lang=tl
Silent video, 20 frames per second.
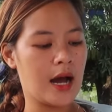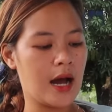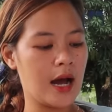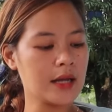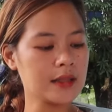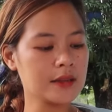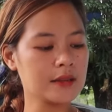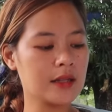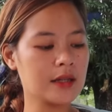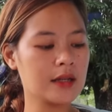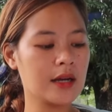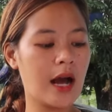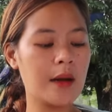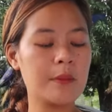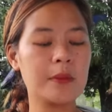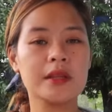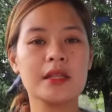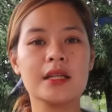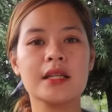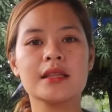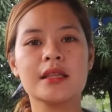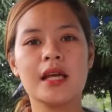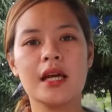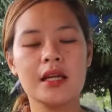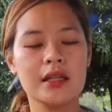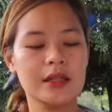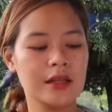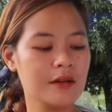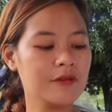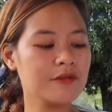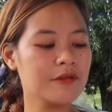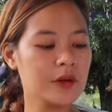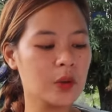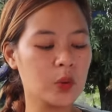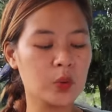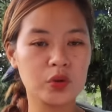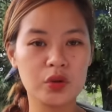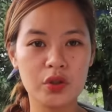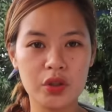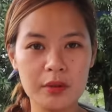At naggamit rin tayo ng
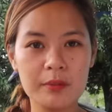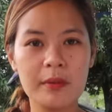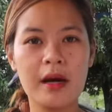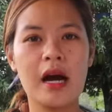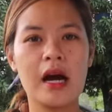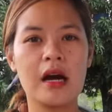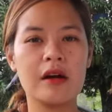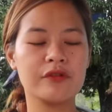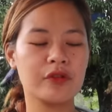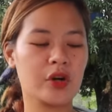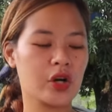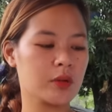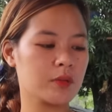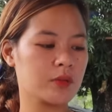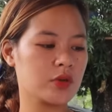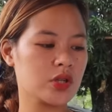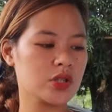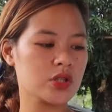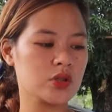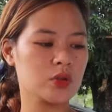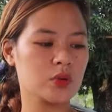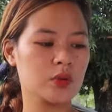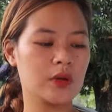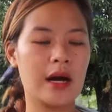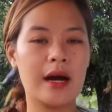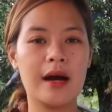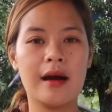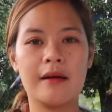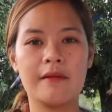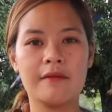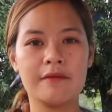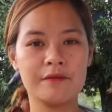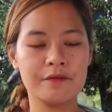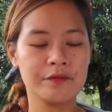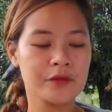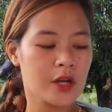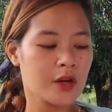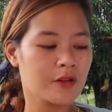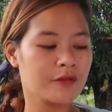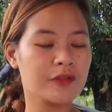floater mga farmers yung um,
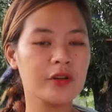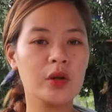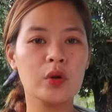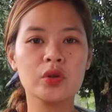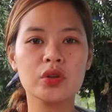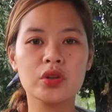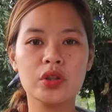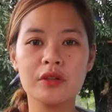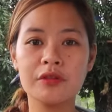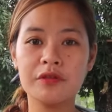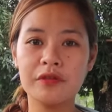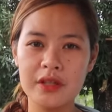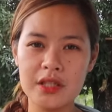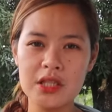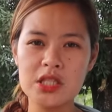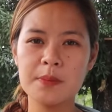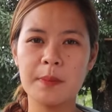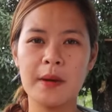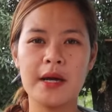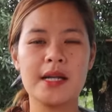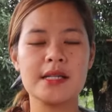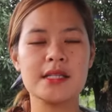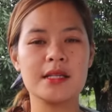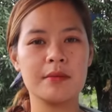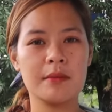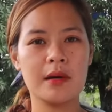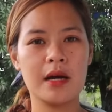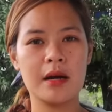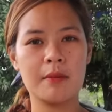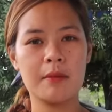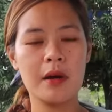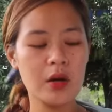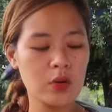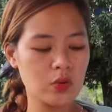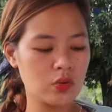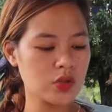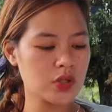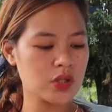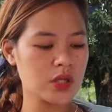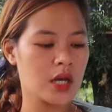floater feeds para sa mga
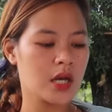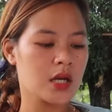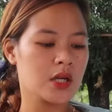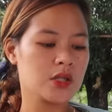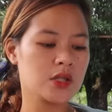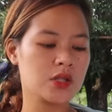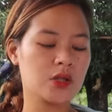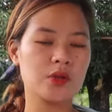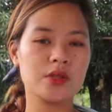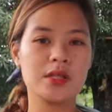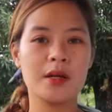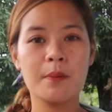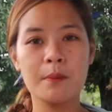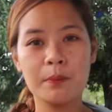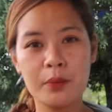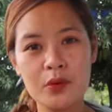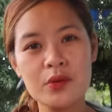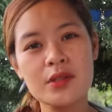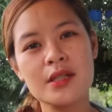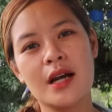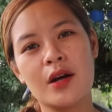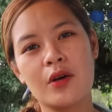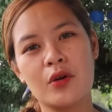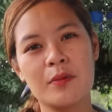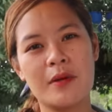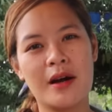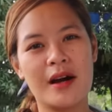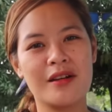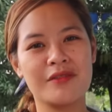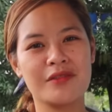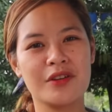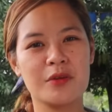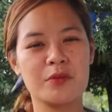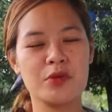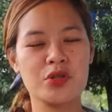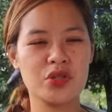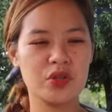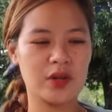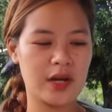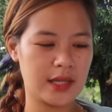bangus. So, 10 sako mga
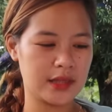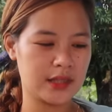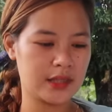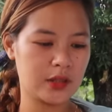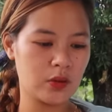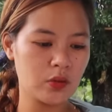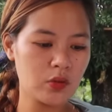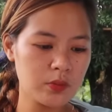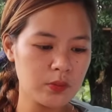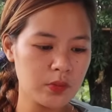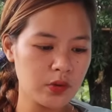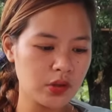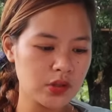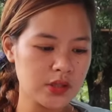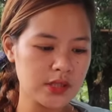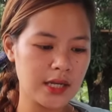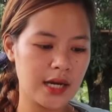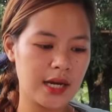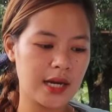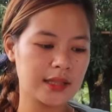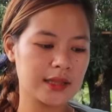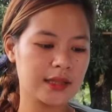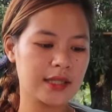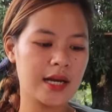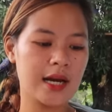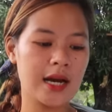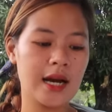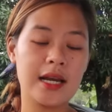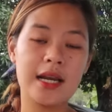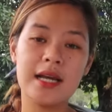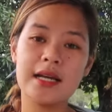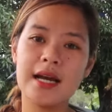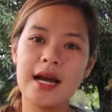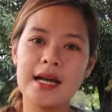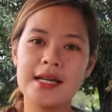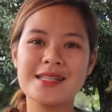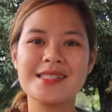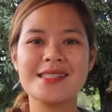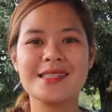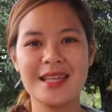farmers yung ating naubos at ang
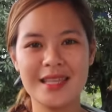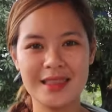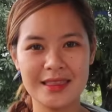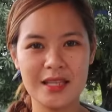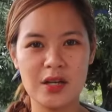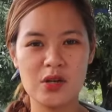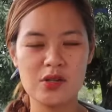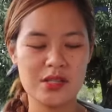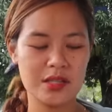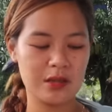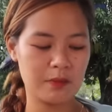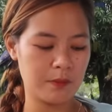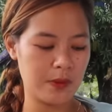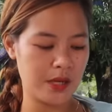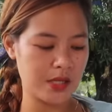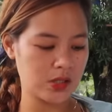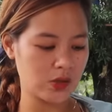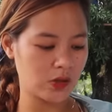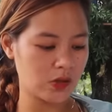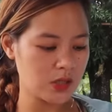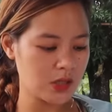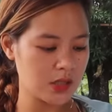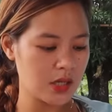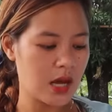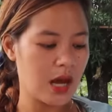halaga is 10,000 pesos.